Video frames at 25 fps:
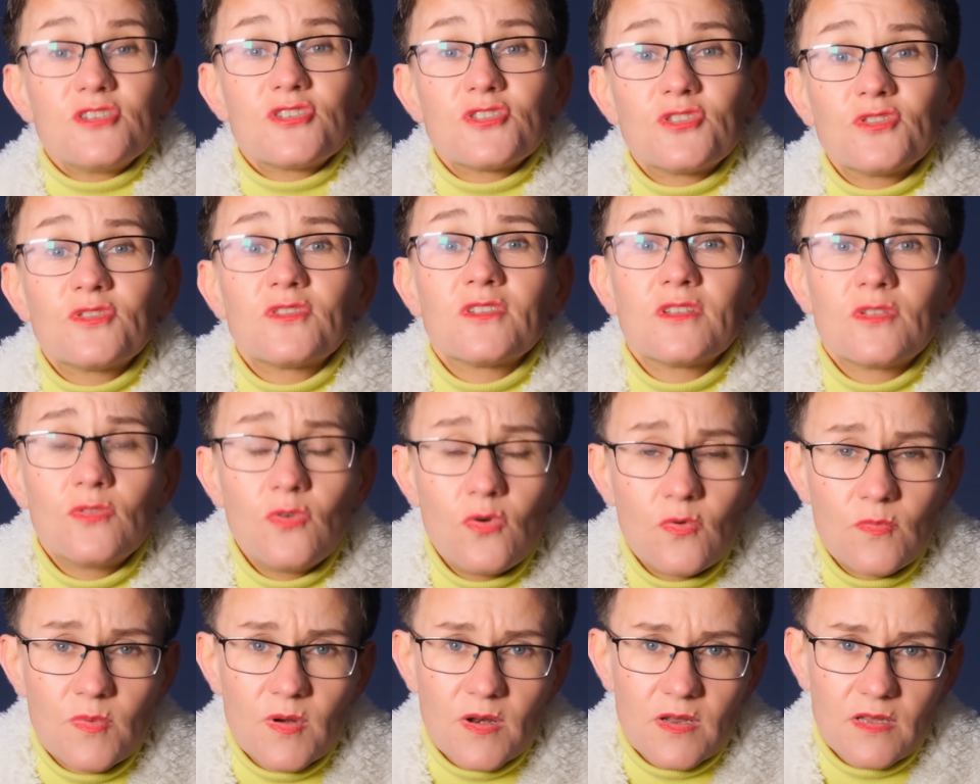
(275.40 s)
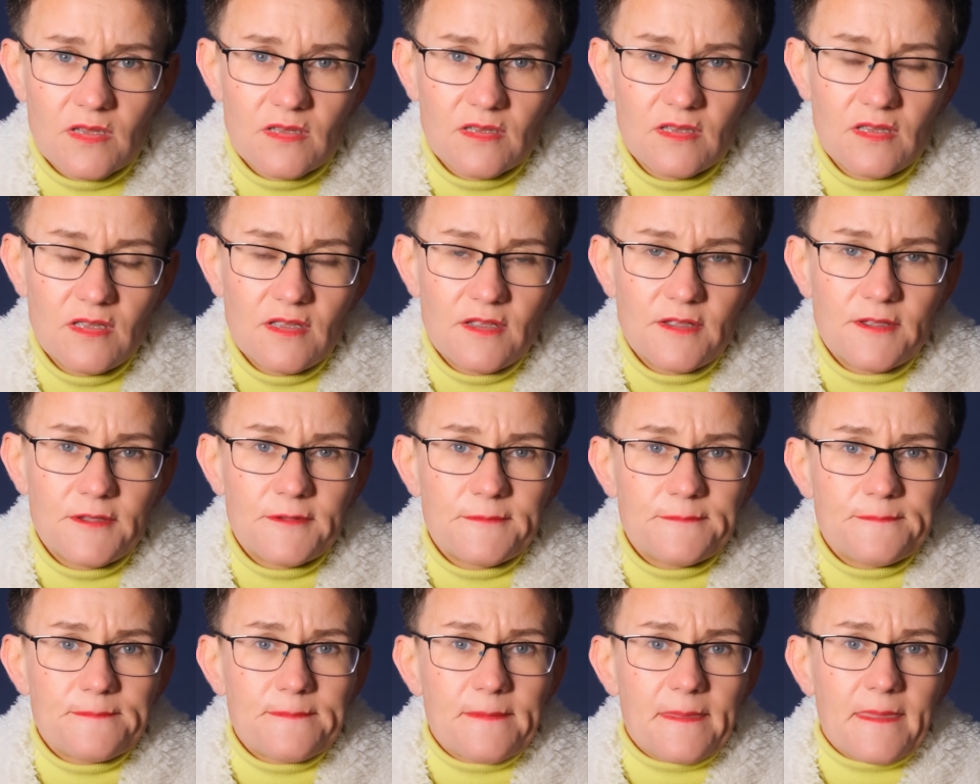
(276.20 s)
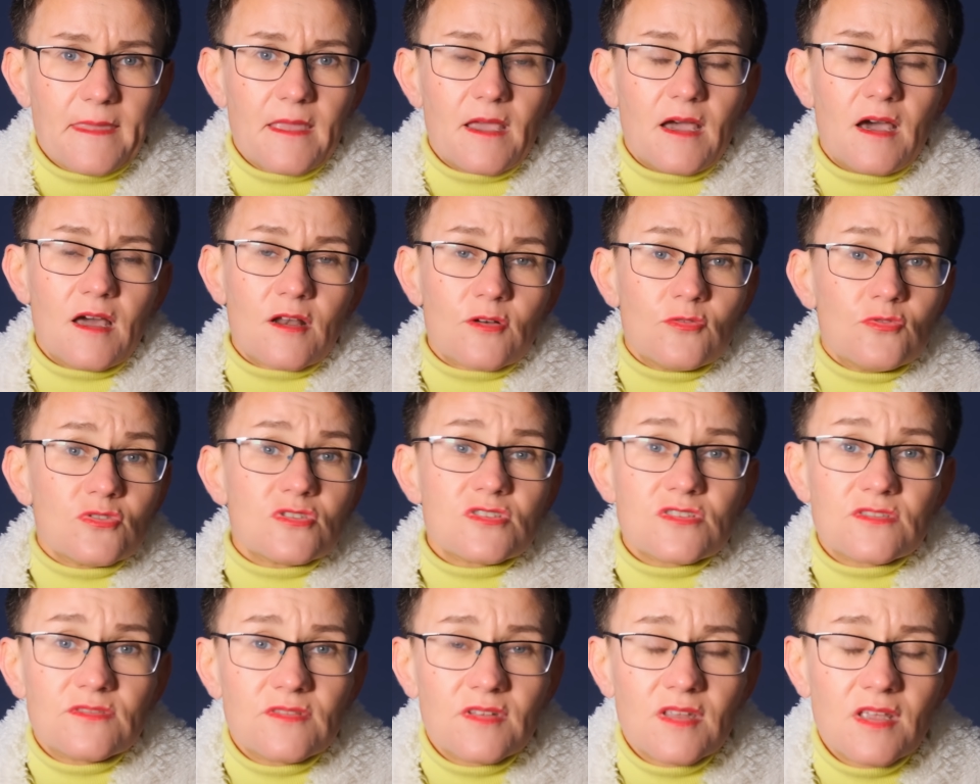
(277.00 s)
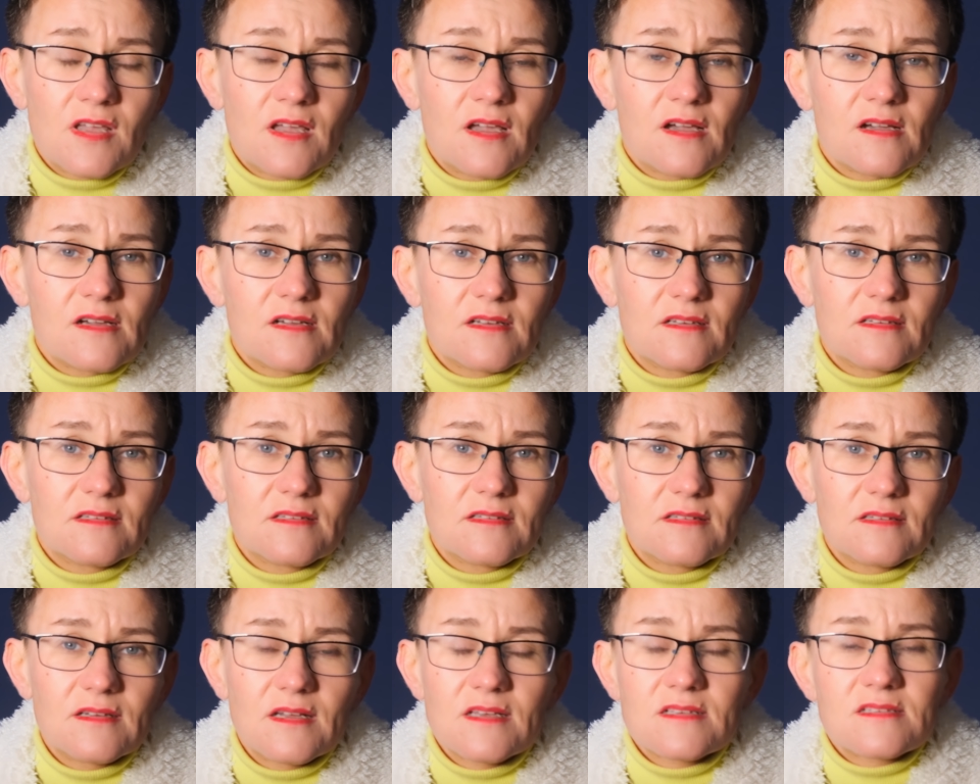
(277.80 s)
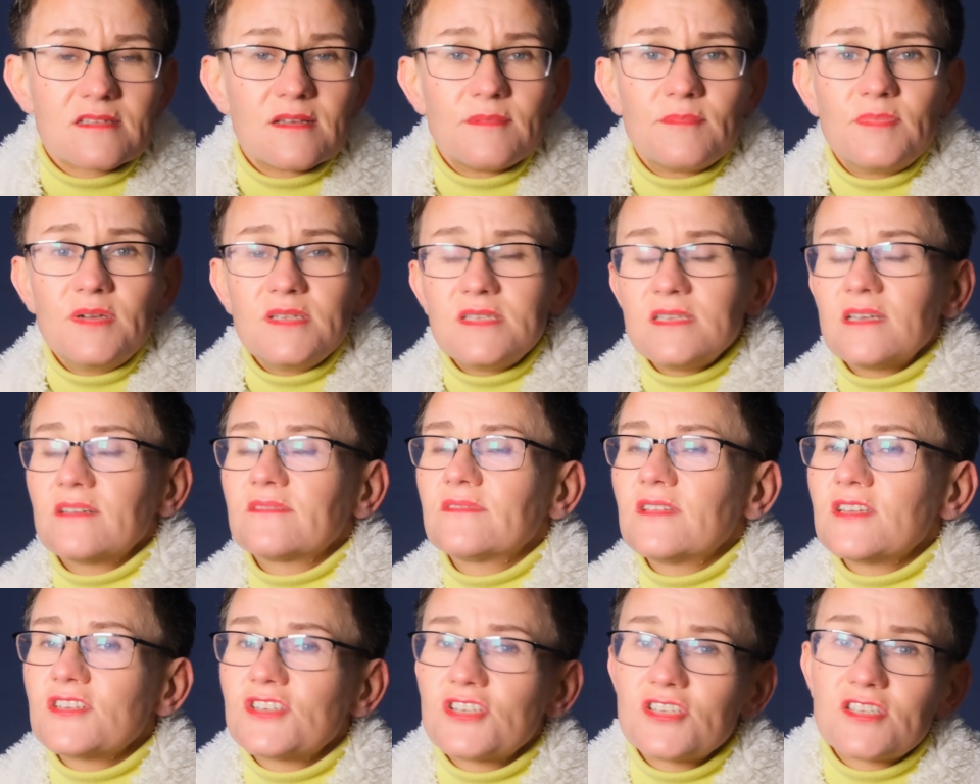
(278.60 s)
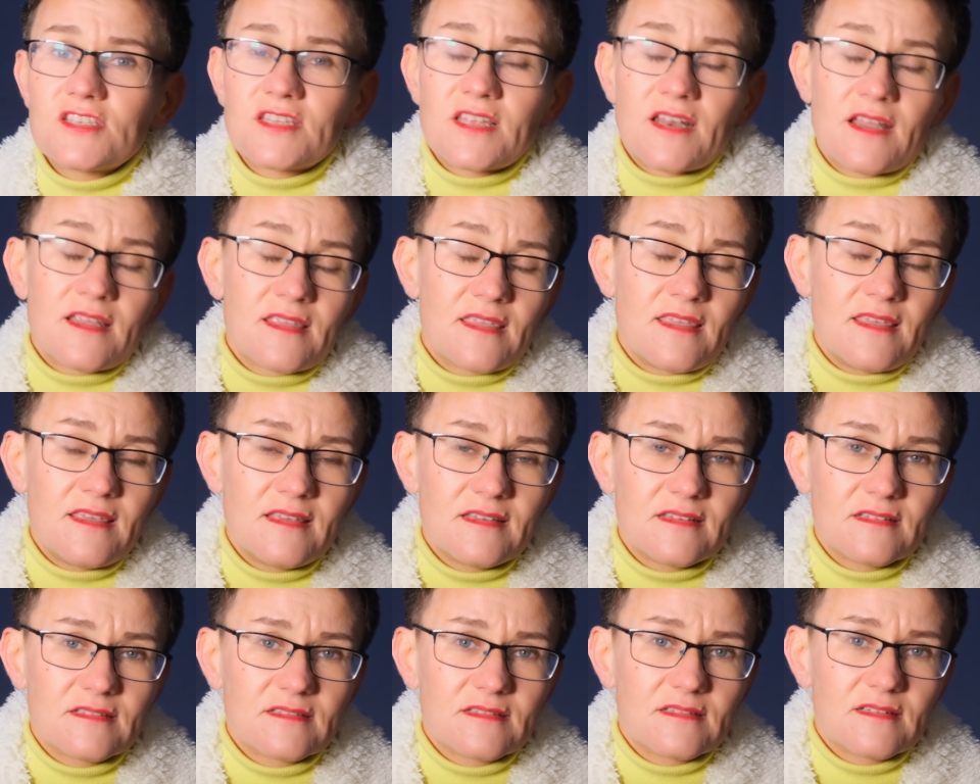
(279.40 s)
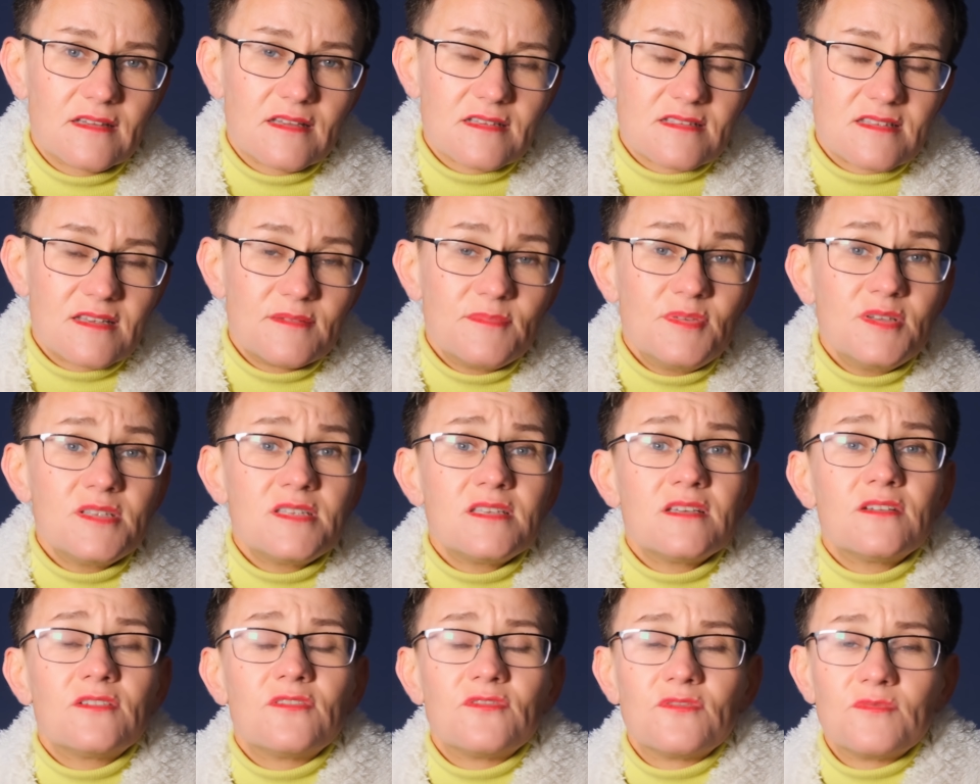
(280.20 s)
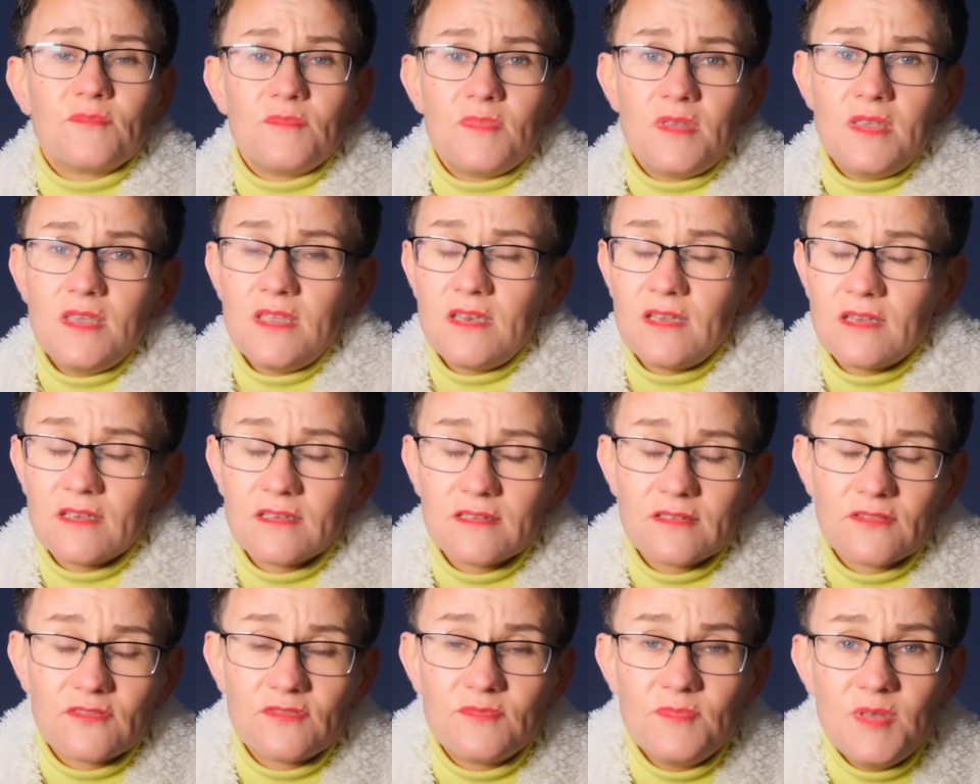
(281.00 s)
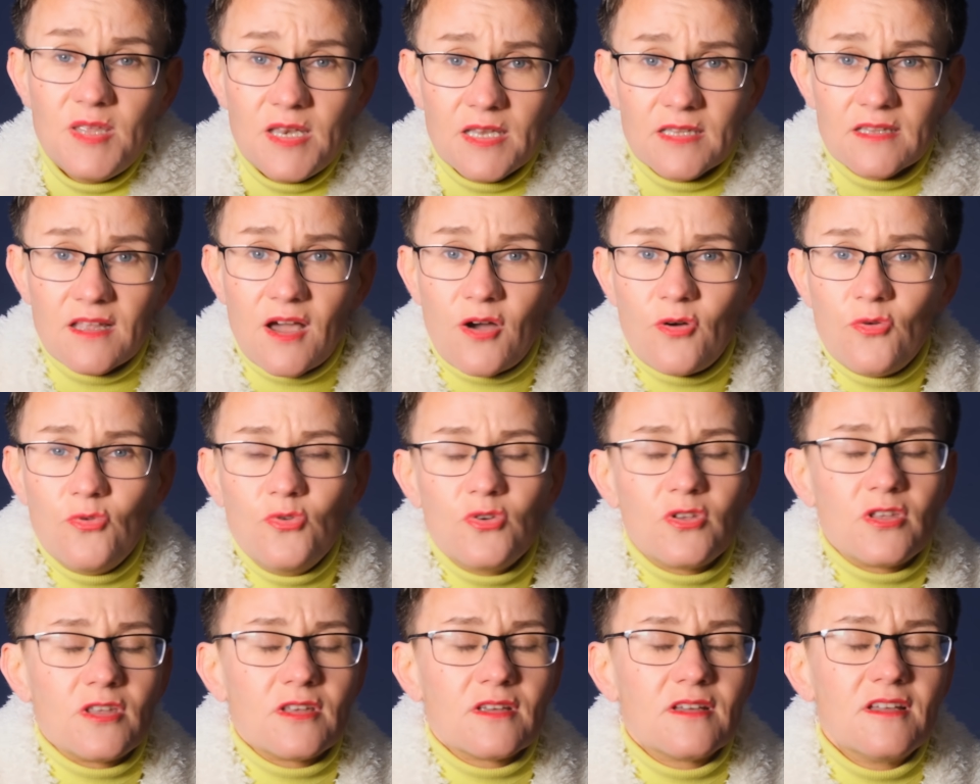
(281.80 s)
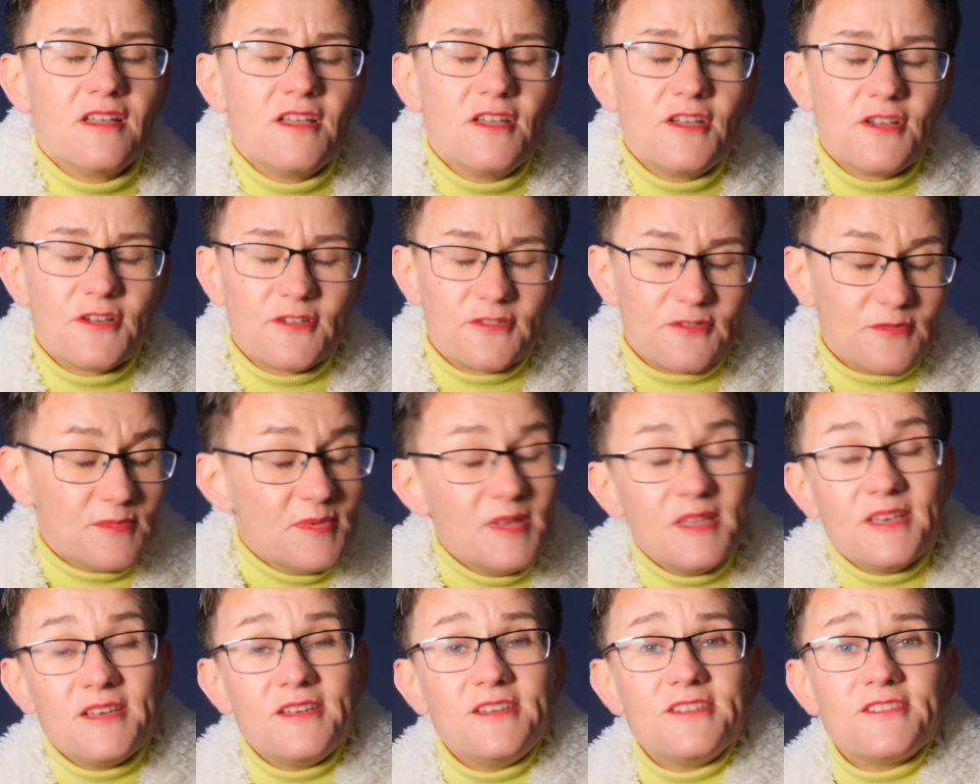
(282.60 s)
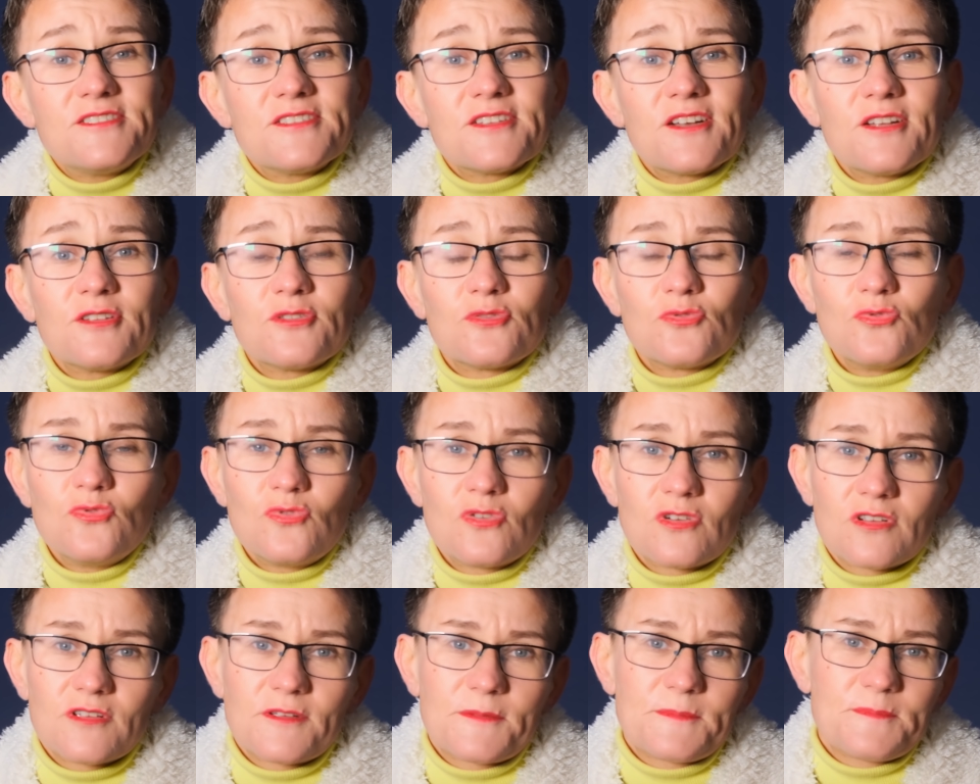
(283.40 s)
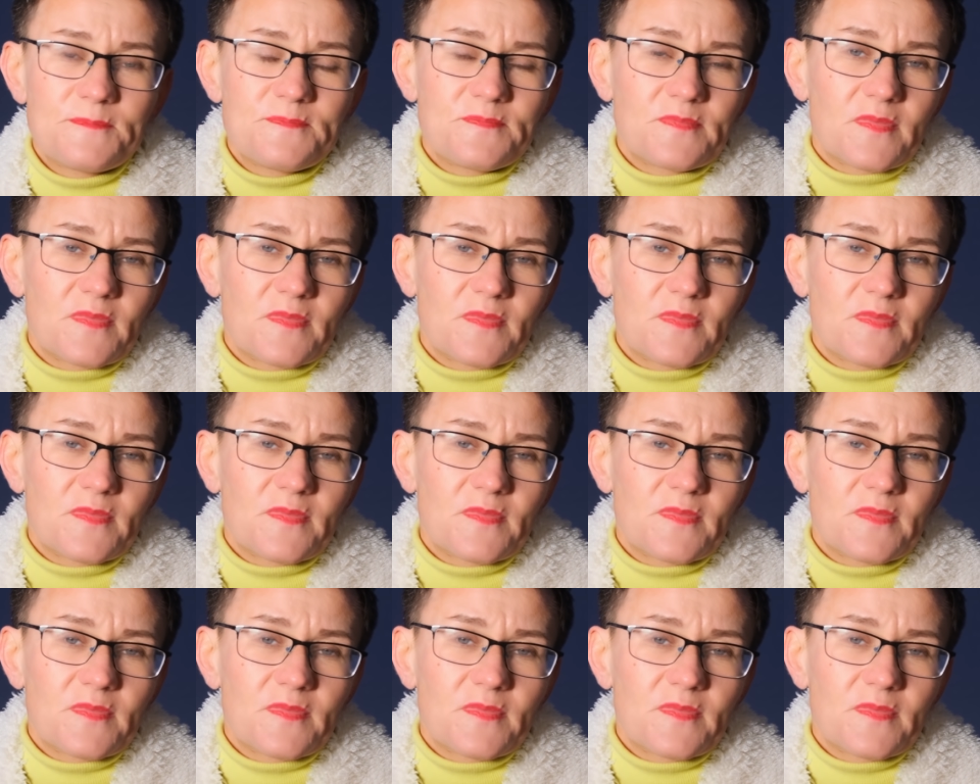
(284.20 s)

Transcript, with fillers: что-то доброе о родственниках, о событиях в нашей стране, о событиях в мире, в мире науки, в мире литературы,